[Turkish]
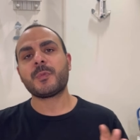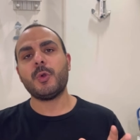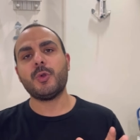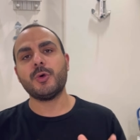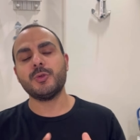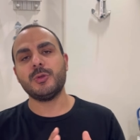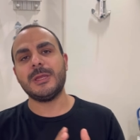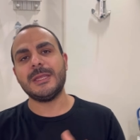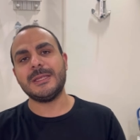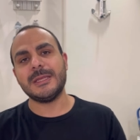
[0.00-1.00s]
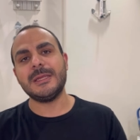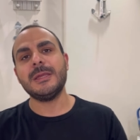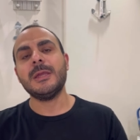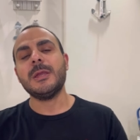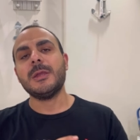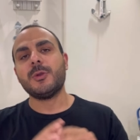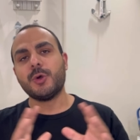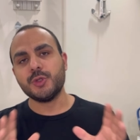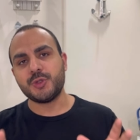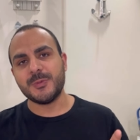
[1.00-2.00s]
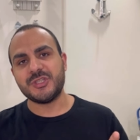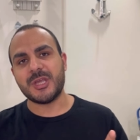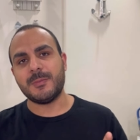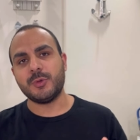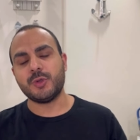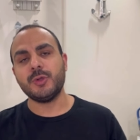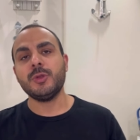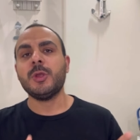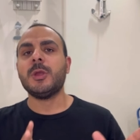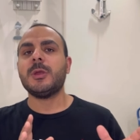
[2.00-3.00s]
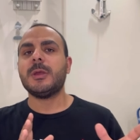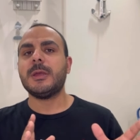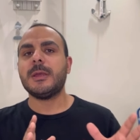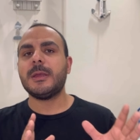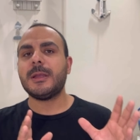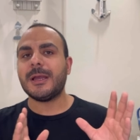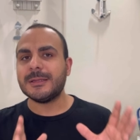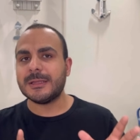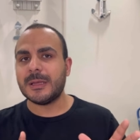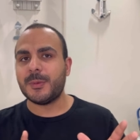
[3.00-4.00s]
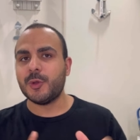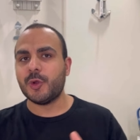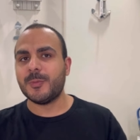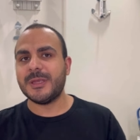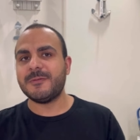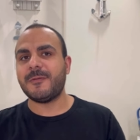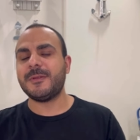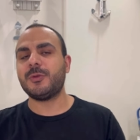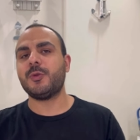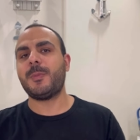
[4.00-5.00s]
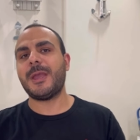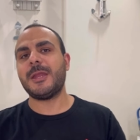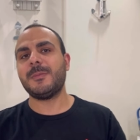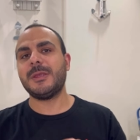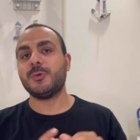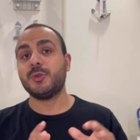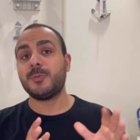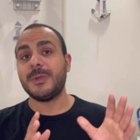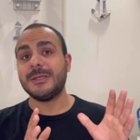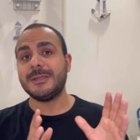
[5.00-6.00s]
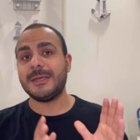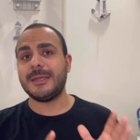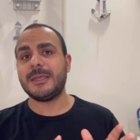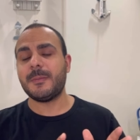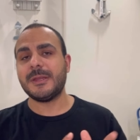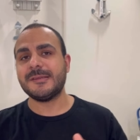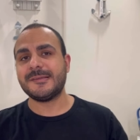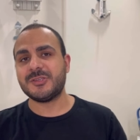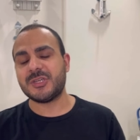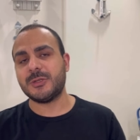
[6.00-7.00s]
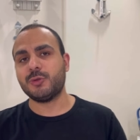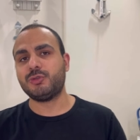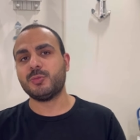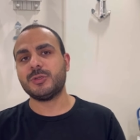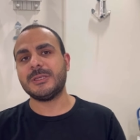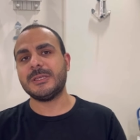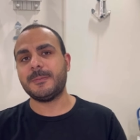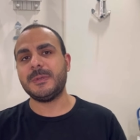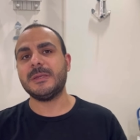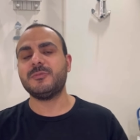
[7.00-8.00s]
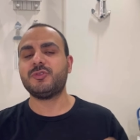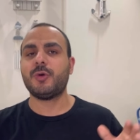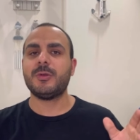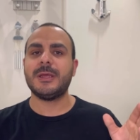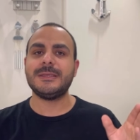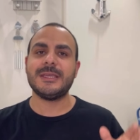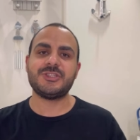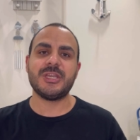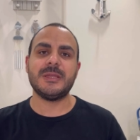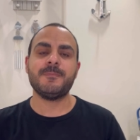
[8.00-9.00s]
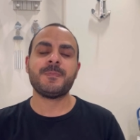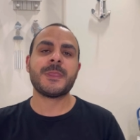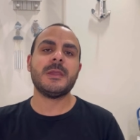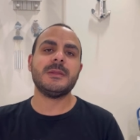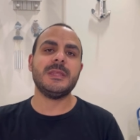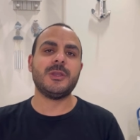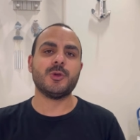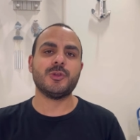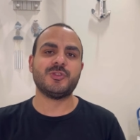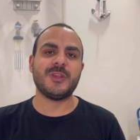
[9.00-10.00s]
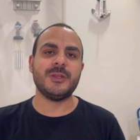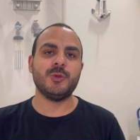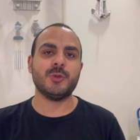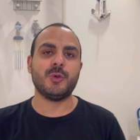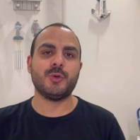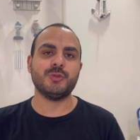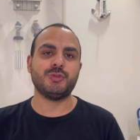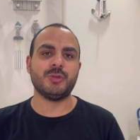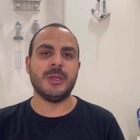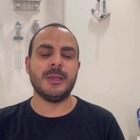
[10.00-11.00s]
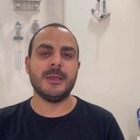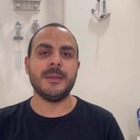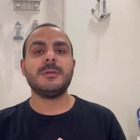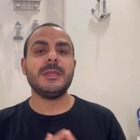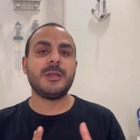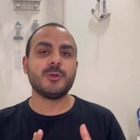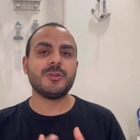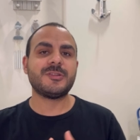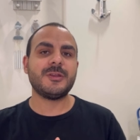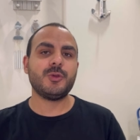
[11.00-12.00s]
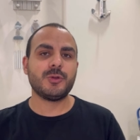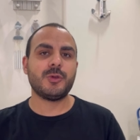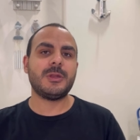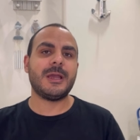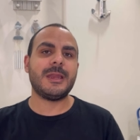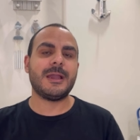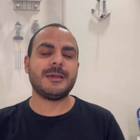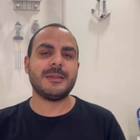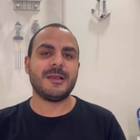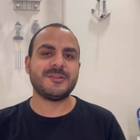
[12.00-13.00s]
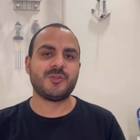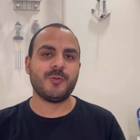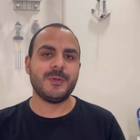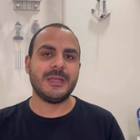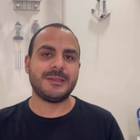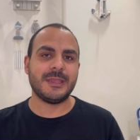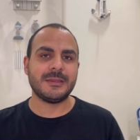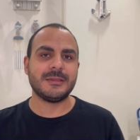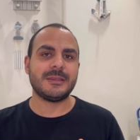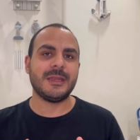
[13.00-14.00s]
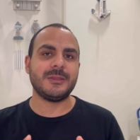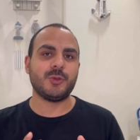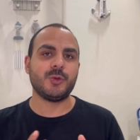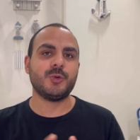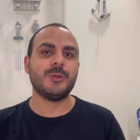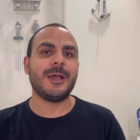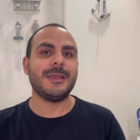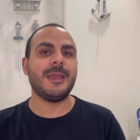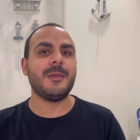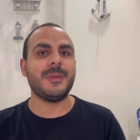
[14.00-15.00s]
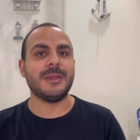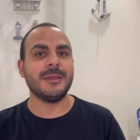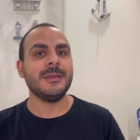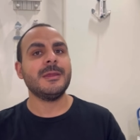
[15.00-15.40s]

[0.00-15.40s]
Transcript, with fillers: o konuyla ilgili konuşmayacağım bugün. Ee, kanala abone olmayı ve videoyu beğenmeyi unutmayın diyerek hemen hızlıca anonsumu da yapayım. Sonra geçelim Nicolo Zaniolo konusuna. Nicolo Zaniolo ile alakalı Aston Villa teknik direktörü Unai Emery